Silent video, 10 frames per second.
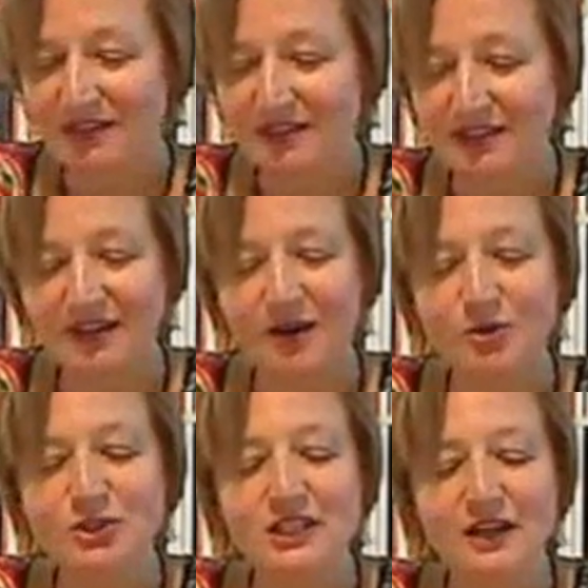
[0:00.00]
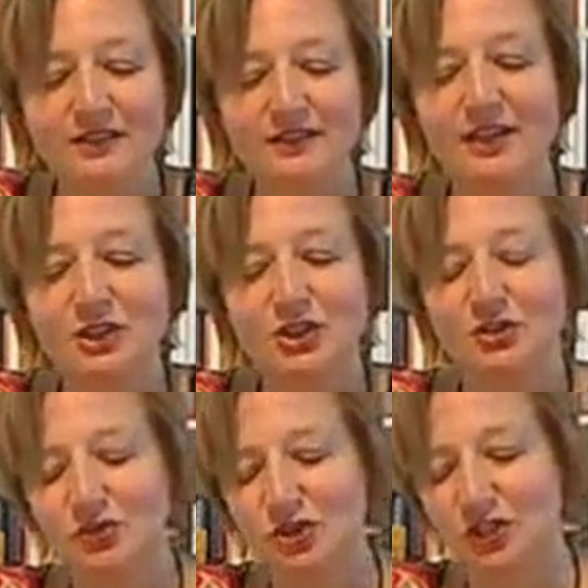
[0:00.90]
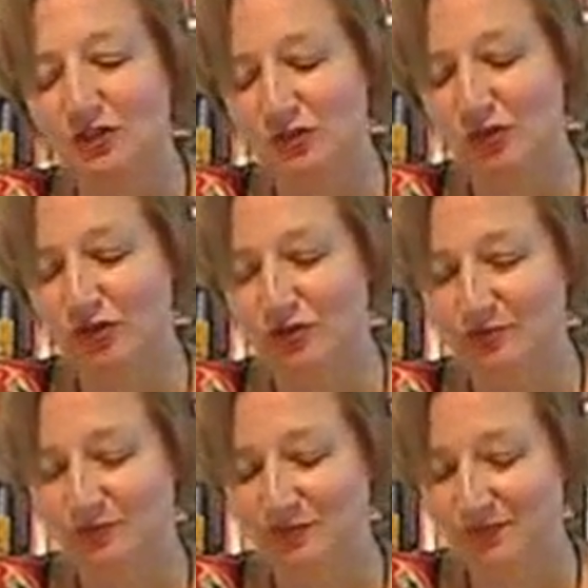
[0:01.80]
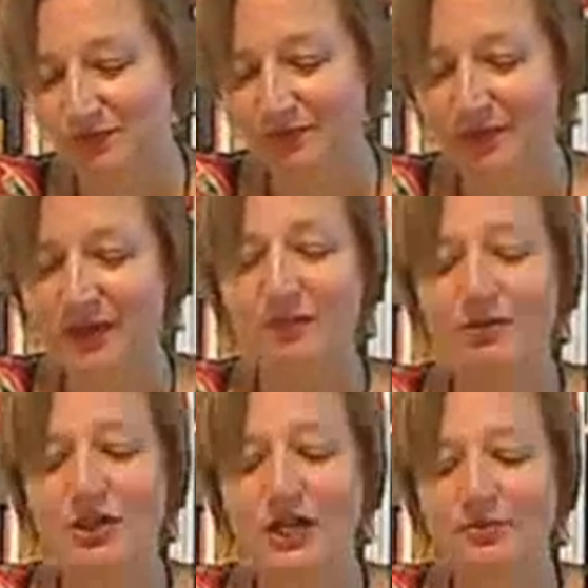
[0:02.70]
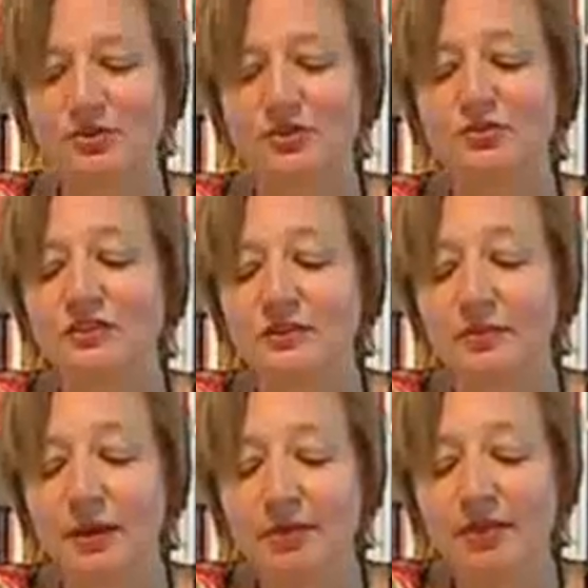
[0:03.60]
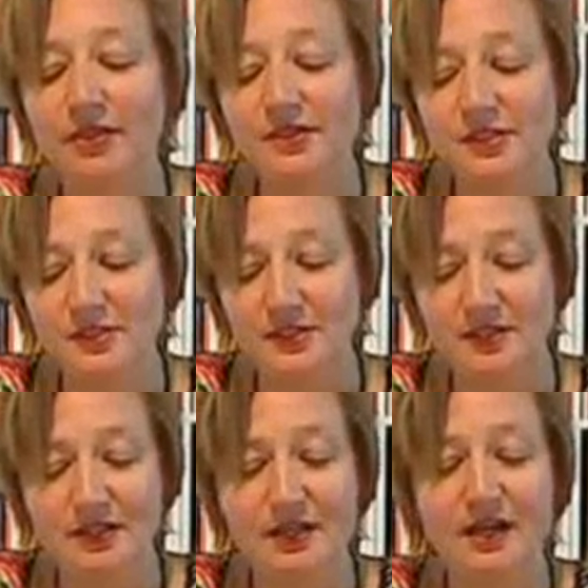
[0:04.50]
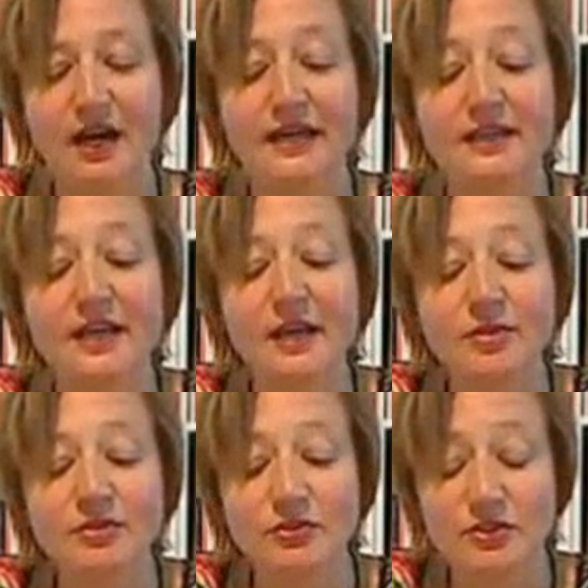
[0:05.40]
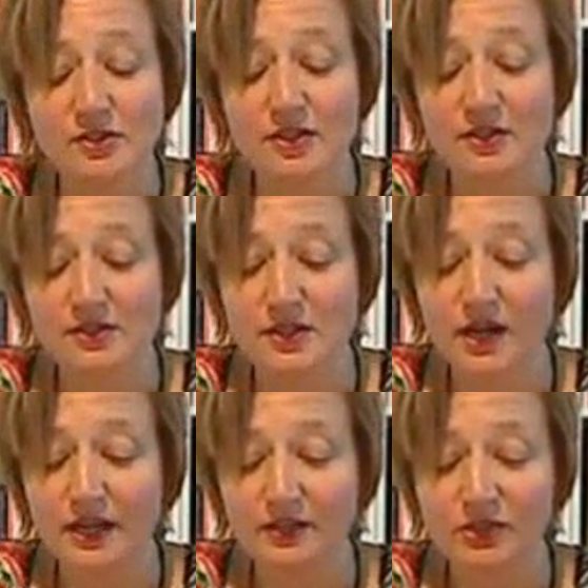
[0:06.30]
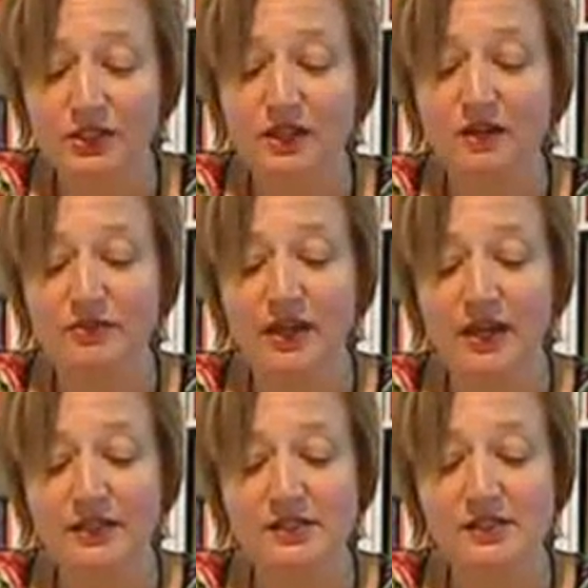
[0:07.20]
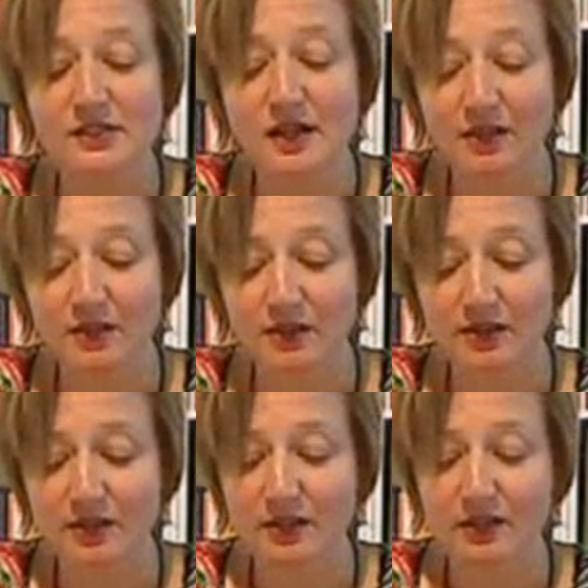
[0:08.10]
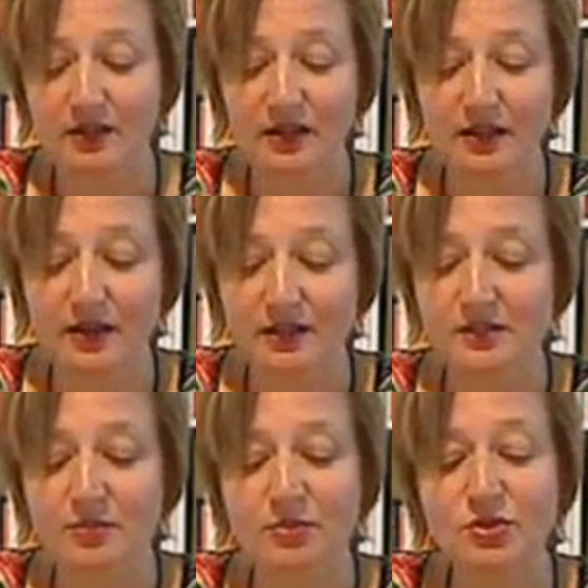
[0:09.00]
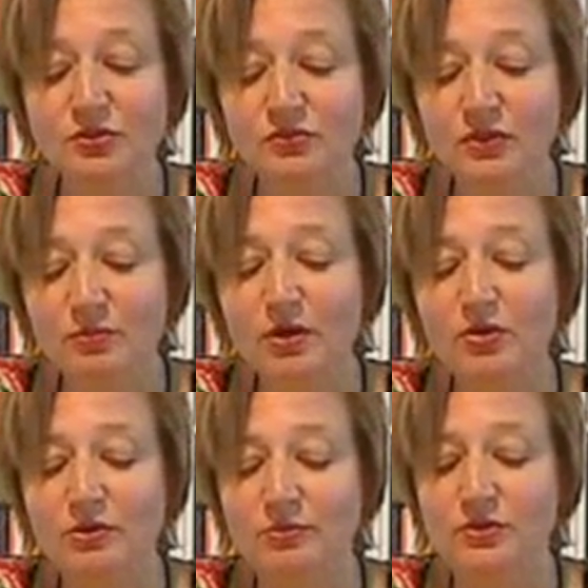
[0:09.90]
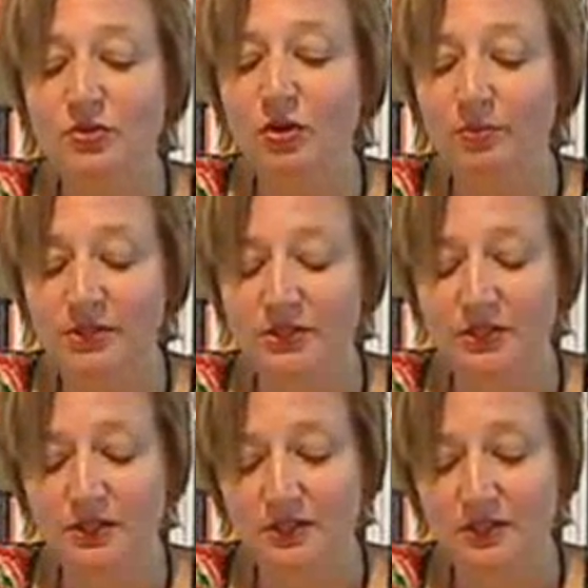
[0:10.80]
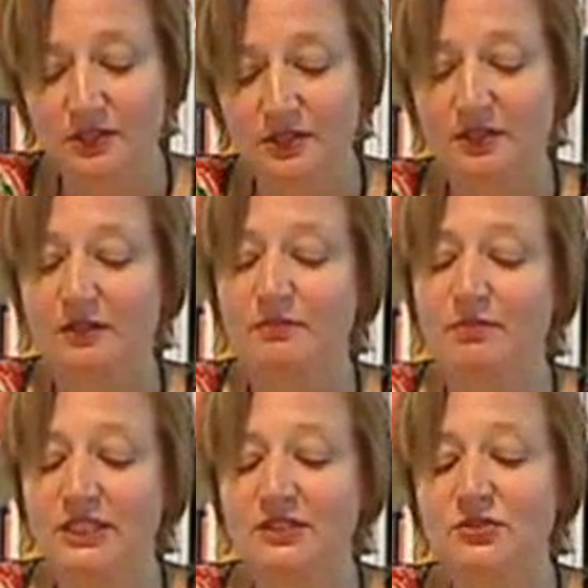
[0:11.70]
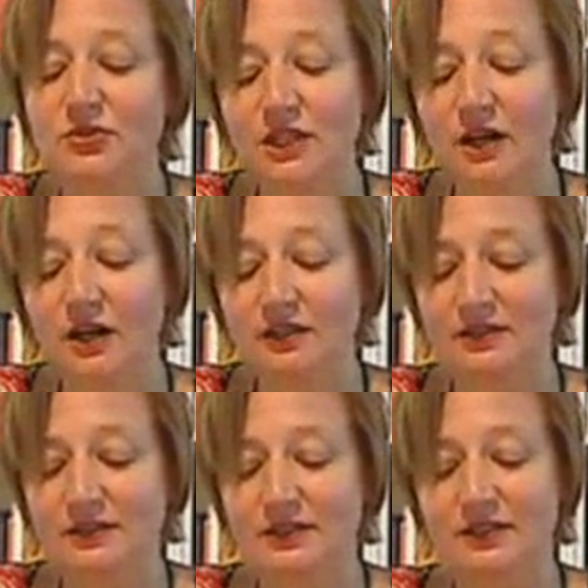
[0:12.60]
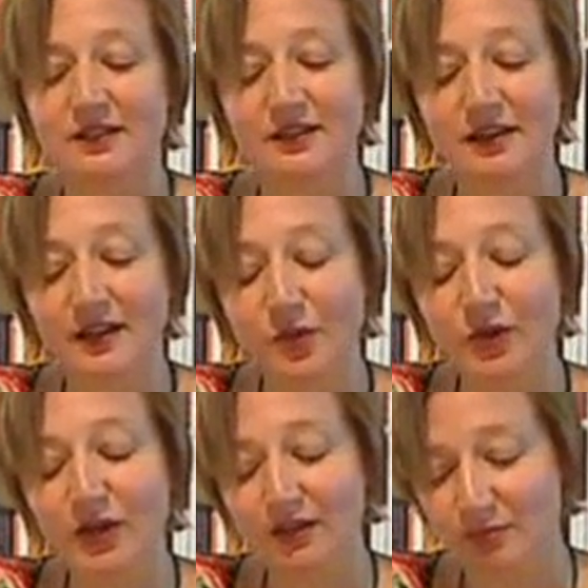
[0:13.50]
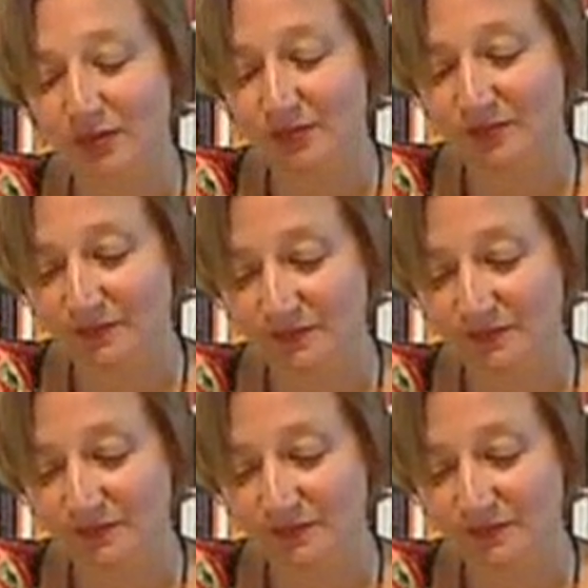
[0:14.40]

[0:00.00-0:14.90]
In einer ausladenden Handschrift stand dort Perhaps you will remember this I came across this diary after Anne's death. There are some beautiful poems copied in it. Best regards, Reiko Enkenmann.